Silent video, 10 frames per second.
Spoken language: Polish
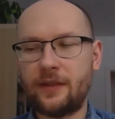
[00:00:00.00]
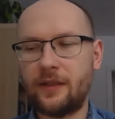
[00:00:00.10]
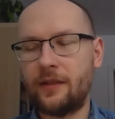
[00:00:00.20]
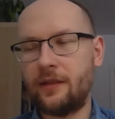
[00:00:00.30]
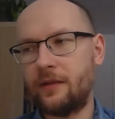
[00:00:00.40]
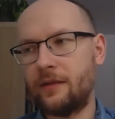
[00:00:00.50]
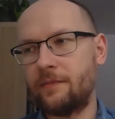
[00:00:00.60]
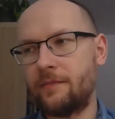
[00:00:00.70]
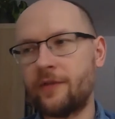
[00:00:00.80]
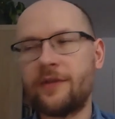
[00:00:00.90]
i
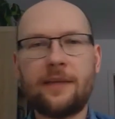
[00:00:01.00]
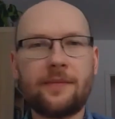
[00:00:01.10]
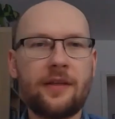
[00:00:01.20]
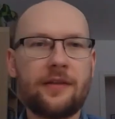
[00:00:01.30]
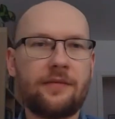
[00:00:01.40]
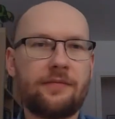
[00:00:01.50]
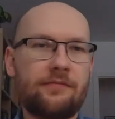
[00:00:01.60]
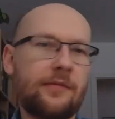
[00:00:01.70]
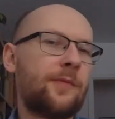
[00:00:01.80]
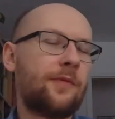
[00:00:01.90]
można mieć
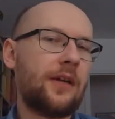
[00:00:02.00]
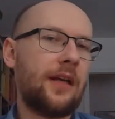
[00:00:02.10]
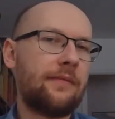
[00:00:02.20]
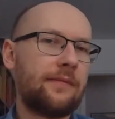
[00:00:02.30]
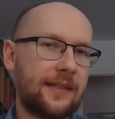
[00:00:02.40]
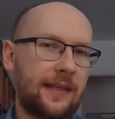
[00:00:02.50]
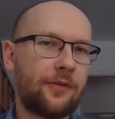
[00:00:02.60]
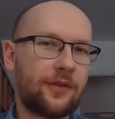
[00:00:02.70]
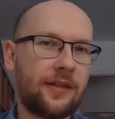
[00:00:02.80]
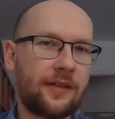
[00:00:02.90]
spółkę
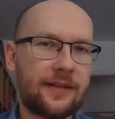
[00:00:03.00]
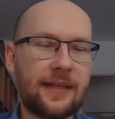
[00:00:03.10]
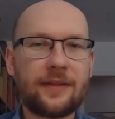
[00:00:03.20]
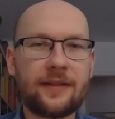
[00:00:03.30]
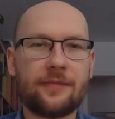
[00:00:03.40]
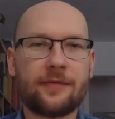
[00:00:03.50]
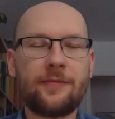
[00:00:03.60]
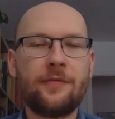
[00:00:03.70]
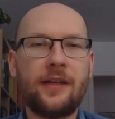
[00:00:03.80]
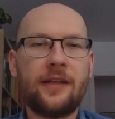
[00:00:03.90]
samodzielnie, sam ze sobą,
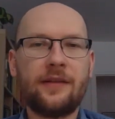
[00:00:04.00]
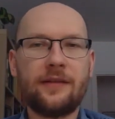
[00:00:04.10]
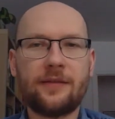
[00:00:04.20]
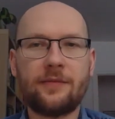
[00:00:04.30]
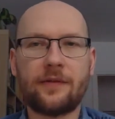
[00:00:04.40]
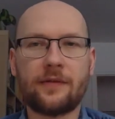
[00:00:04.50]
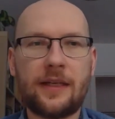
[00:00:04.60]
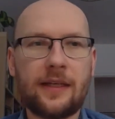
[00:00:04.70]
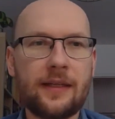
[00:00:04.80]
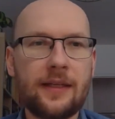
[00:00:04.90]
spółkę jednoosobową,
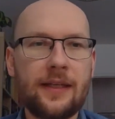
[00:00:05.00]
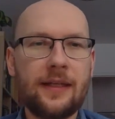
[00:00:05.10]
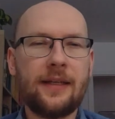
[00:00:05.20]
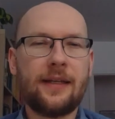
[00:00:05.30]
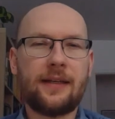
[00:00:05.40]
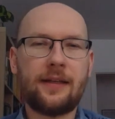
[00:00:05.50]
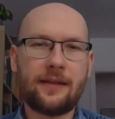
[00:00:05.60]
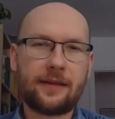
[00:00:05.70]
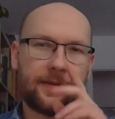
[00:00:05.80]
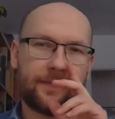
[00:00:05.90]
tak?
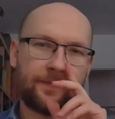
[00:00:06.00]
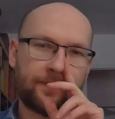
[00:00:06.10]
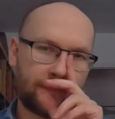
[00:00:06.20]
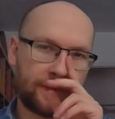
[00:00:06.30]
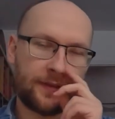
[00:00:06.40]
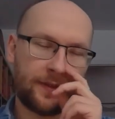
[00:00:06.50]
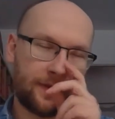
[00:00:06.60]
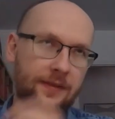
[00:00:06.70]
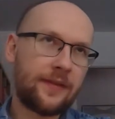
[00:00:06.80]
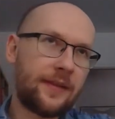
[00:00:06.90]
Um,
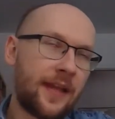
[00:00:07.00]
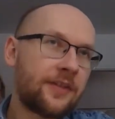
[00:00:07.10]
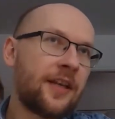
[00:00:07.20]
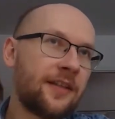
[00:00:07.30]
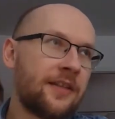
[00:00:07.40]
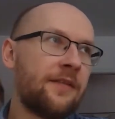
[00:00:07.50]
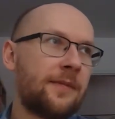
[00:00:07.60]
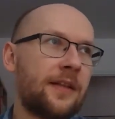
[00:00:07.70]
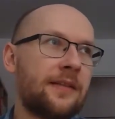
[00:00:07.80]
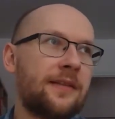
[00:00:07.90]
najczęściej w
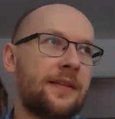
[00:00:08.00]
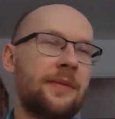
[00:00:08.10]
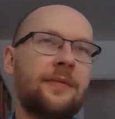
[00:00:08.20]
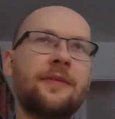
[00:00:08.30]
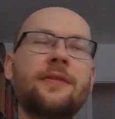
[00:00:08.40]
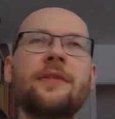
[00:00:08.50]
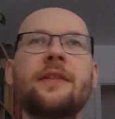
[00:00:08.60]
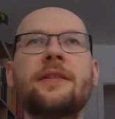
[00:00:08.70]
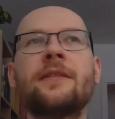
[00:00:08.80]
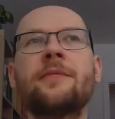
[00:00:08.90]
praktyce mamy do
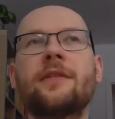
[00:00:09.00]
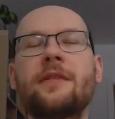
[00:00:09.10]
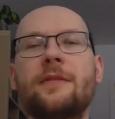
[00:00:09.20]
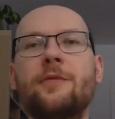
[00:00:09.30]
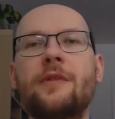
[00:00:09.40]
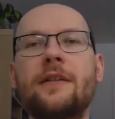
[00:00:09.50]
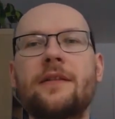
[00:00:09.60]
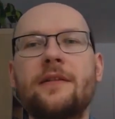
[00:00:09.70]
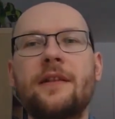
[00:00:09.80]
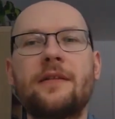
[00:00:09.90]
czynienia z tym, że to jest spółka
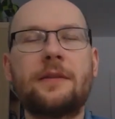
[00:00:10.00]
z jednym